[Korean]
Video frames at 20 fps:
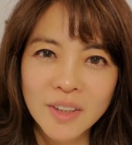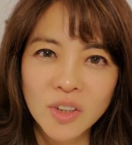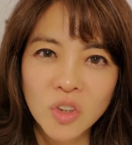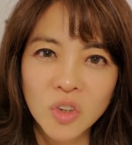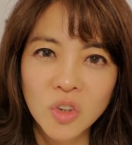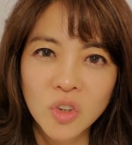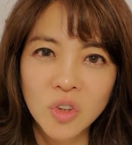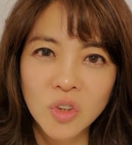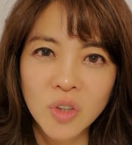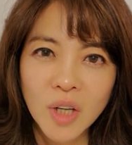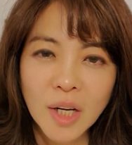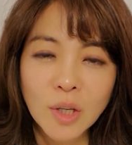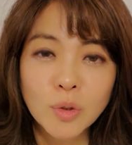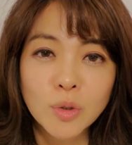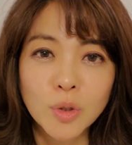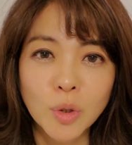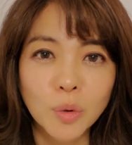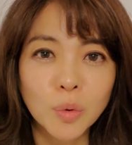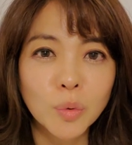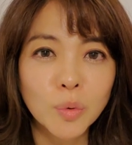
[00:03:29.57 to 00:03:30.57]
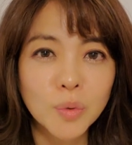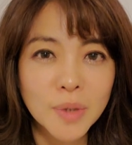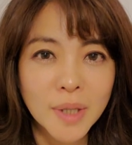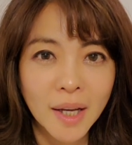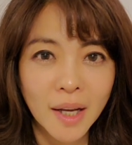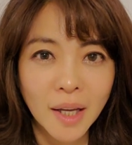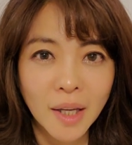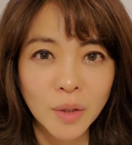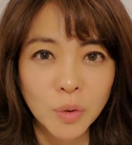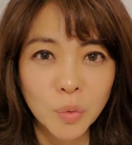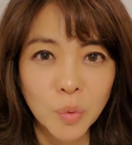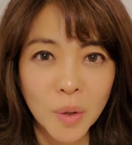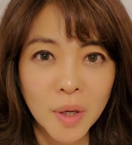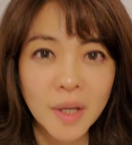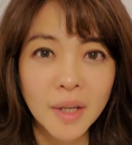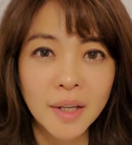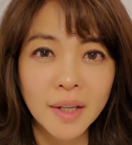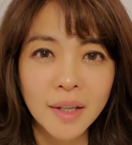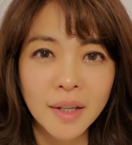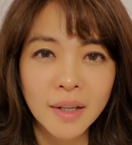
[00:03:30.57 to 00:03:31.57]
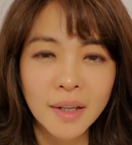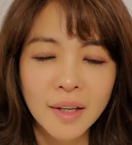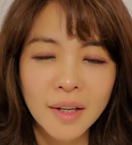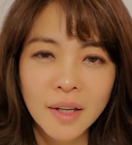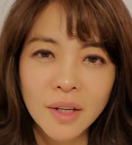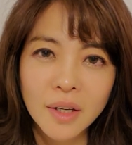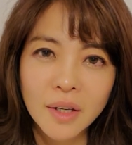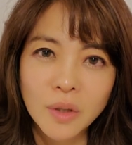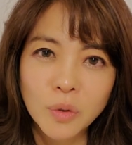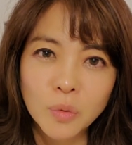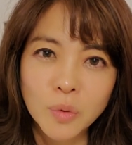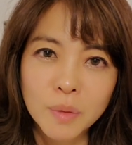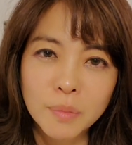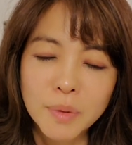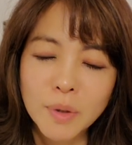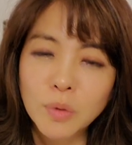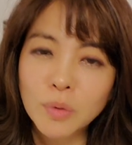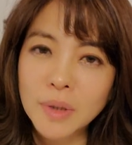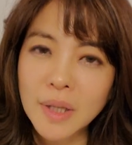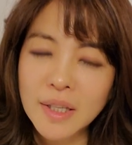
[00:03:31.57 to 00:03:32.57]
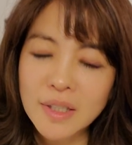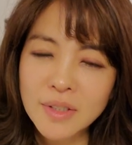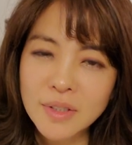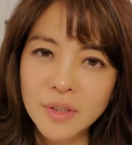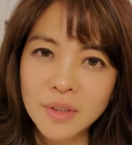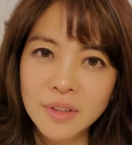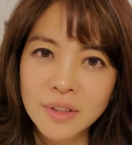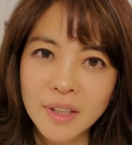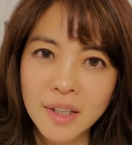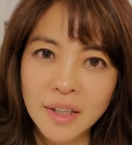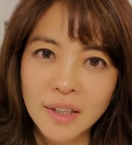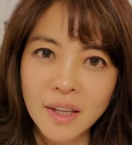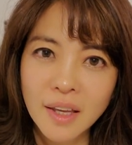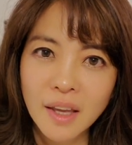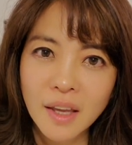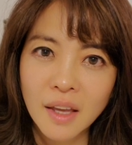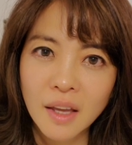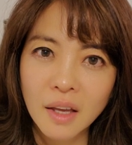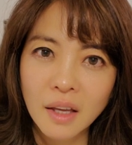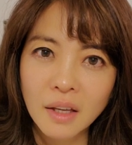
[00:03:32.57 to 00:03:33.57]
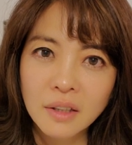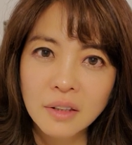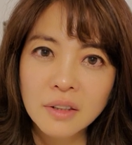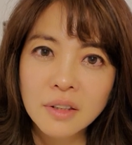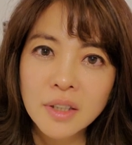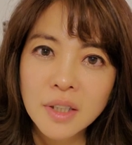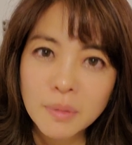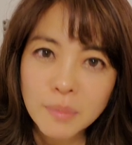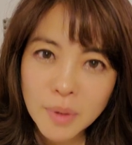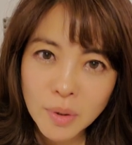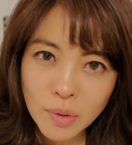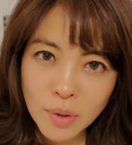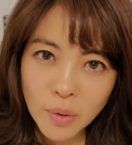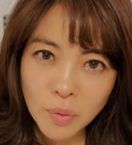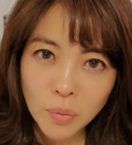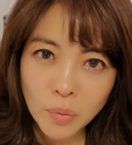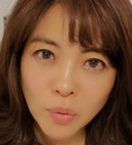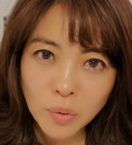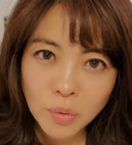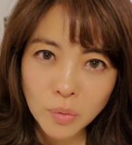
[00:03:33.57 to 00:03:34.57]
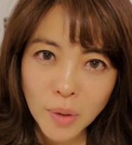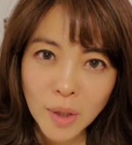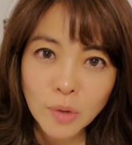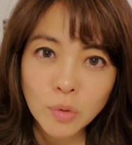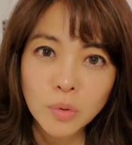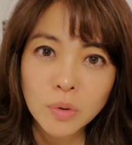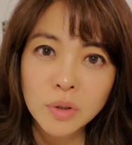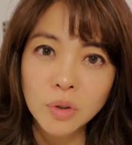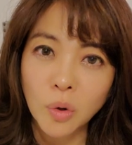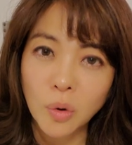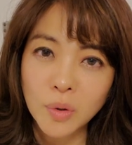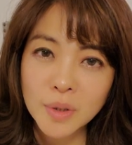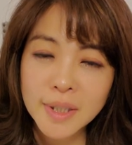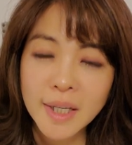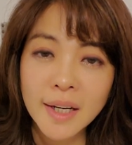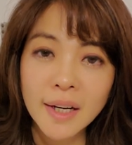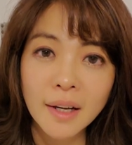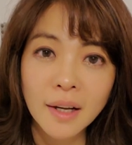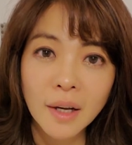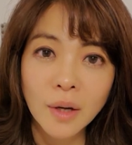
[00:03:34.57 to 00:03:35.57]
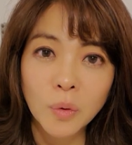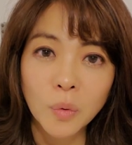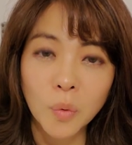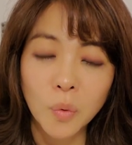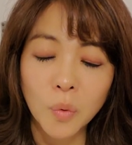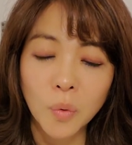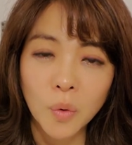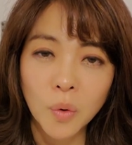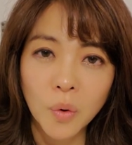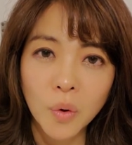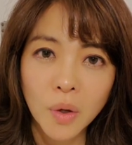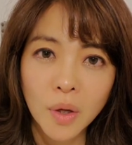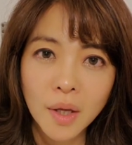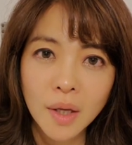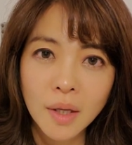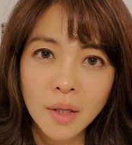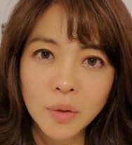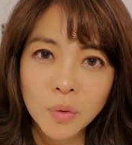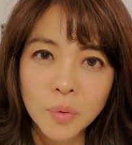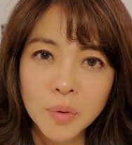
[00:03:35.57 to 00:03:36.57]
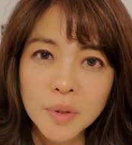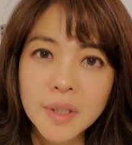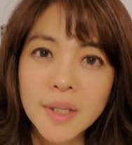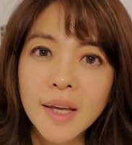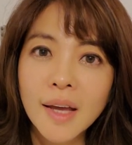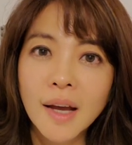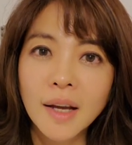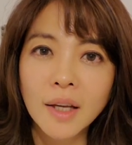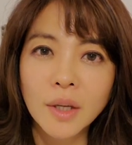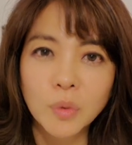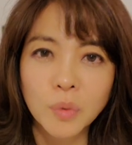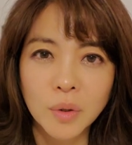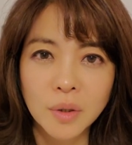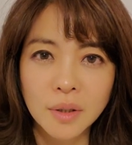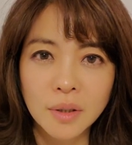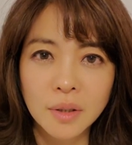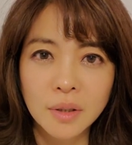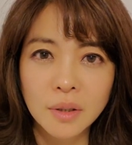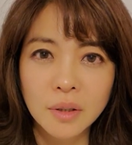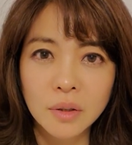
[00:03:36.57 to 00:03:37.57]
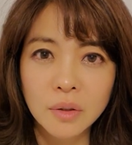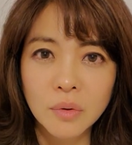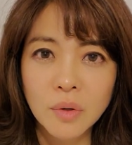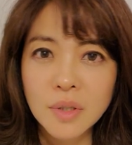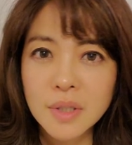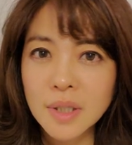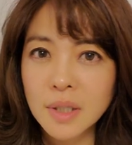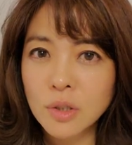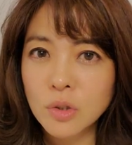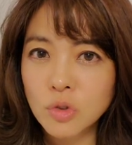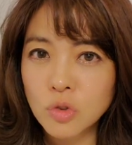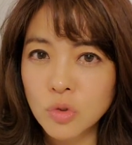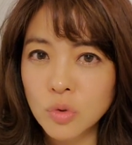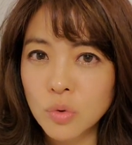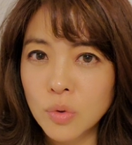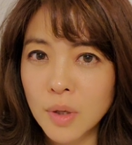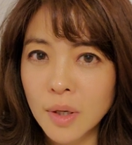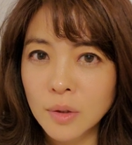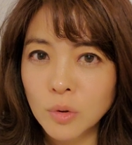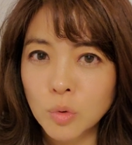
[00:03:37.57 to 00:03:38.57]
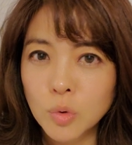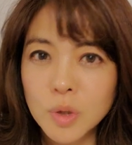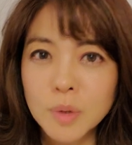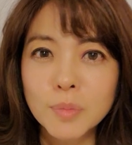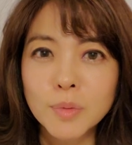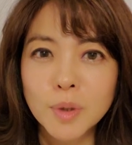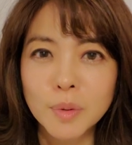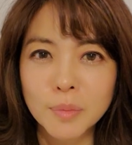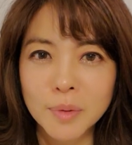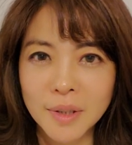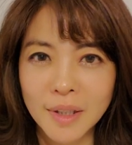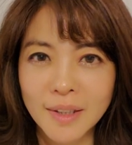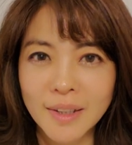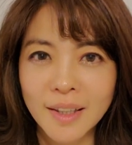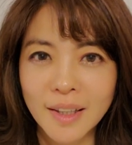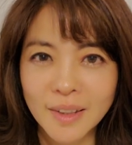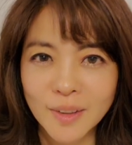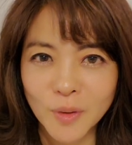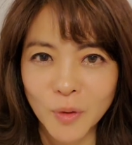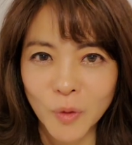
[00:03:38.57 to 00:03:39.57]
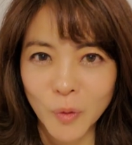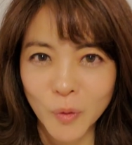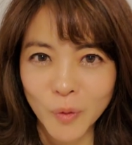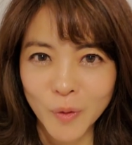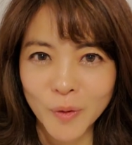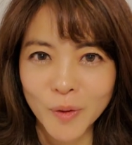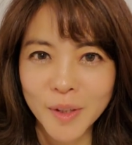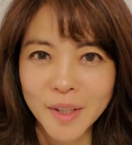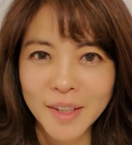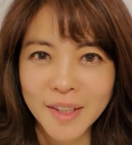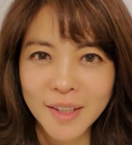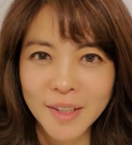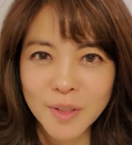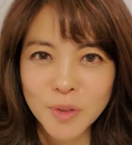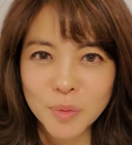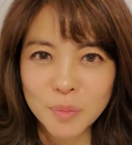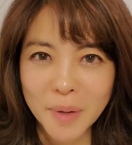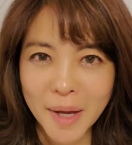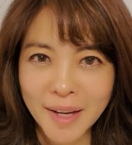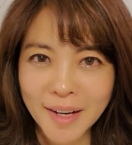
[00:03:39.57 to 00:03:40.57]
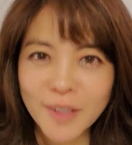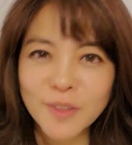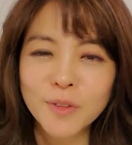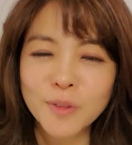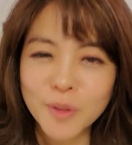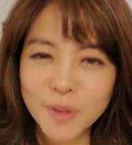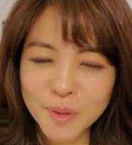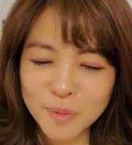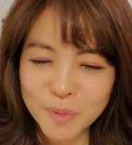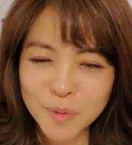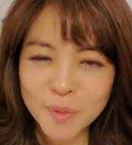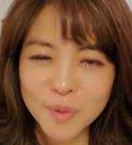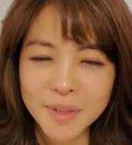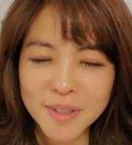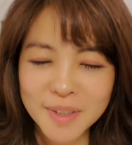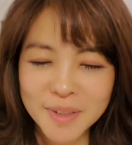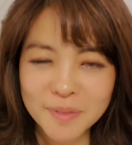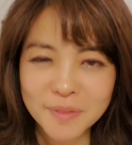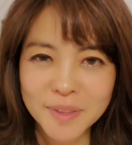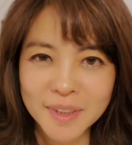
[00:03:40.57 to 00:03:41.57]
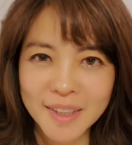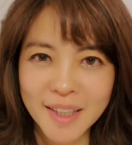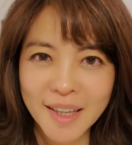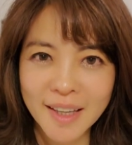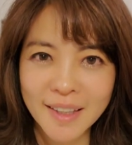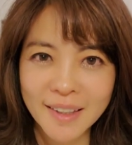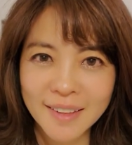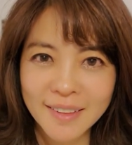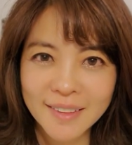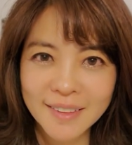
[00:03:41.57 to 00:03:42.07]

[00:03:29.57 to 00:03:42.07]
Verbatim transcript: 어, 한류 전도사가 될 우리 미국 댄서들에게 큰 힘이 되고 또 한국을 더 사랑하고 또 이해하게 되는 굉장히 중요한 구심점이 된다는 거 좀 알아주셨으면 좋겠습니다.